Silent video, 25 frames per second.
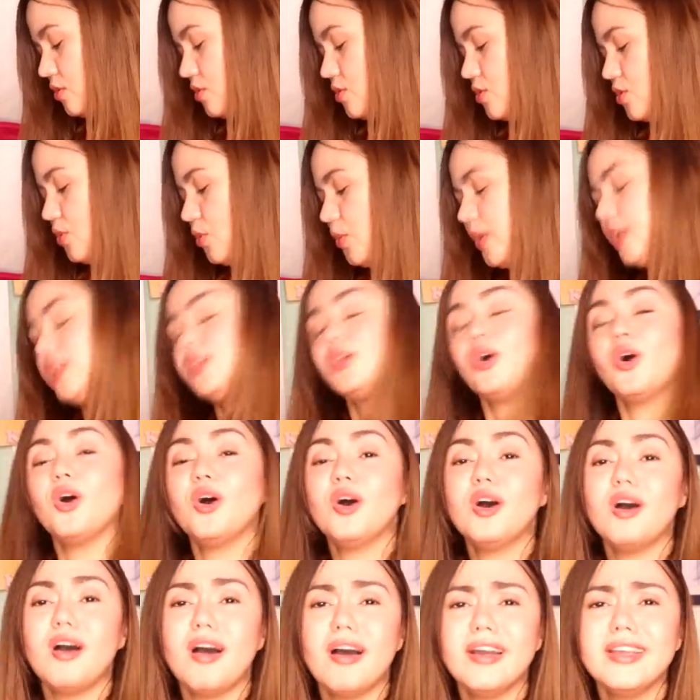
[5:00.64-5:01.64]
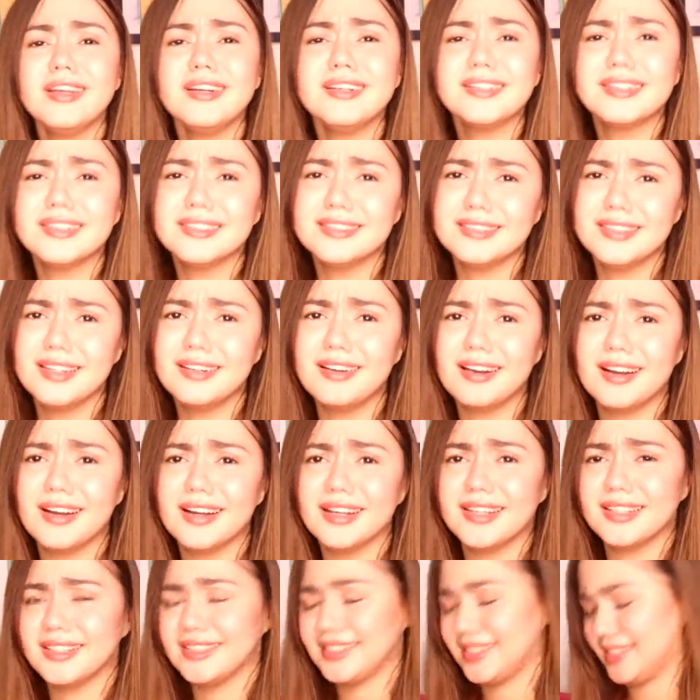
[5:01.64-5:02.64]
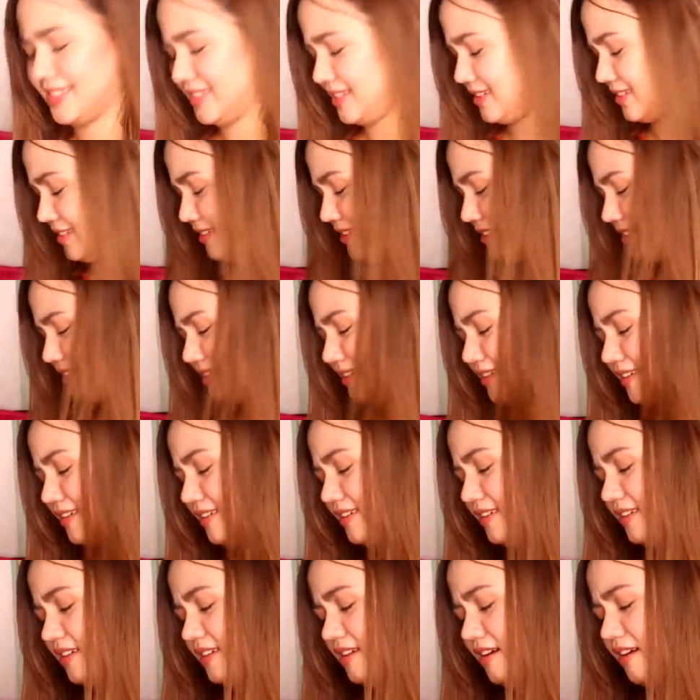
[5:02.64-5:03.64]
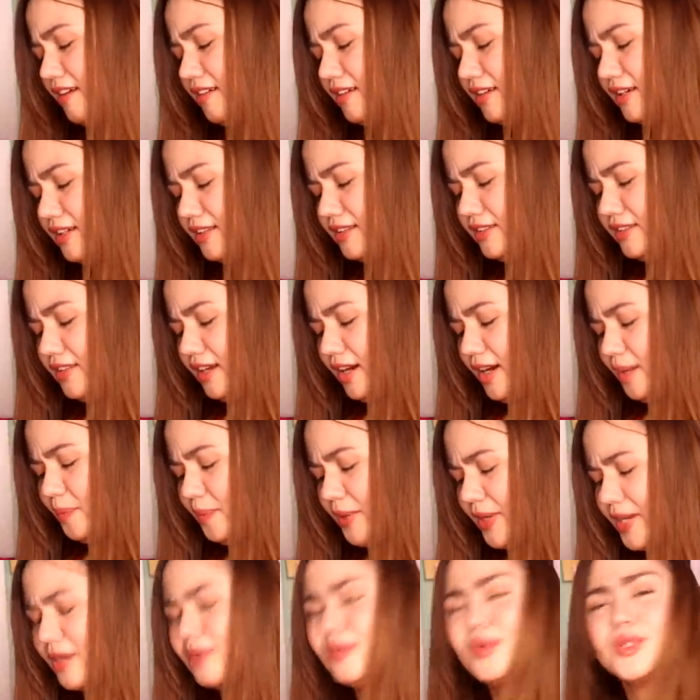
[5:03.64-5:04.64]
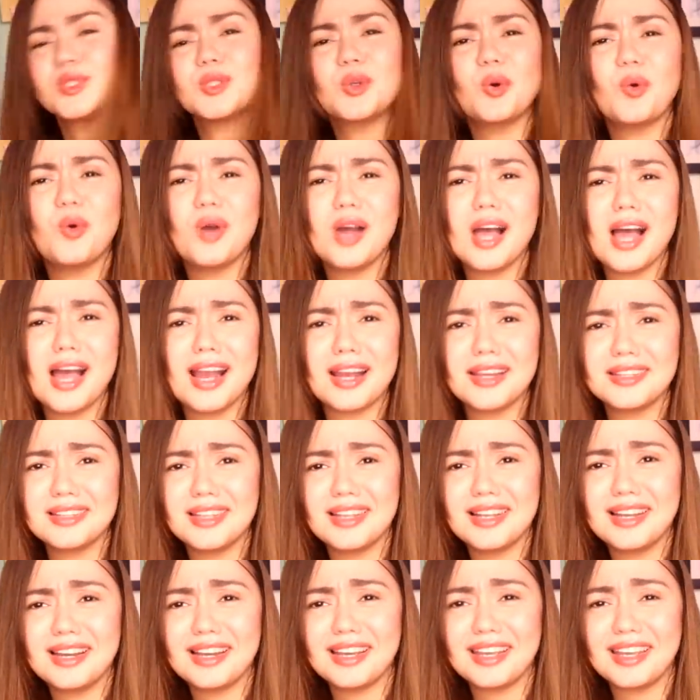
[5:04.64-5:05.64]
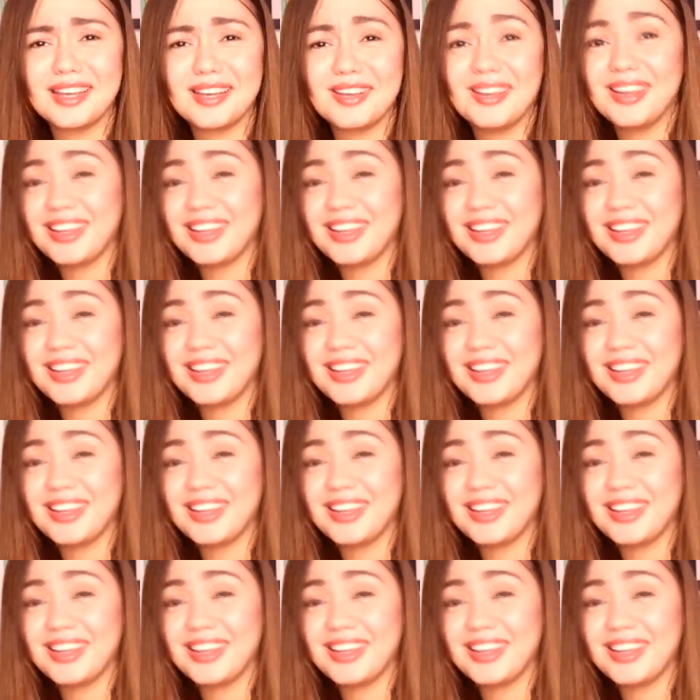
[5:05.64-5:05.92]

So, ito, ay, ang ganda, guys. Ang ganda. Parang gusto ko nga akin na lang, eh.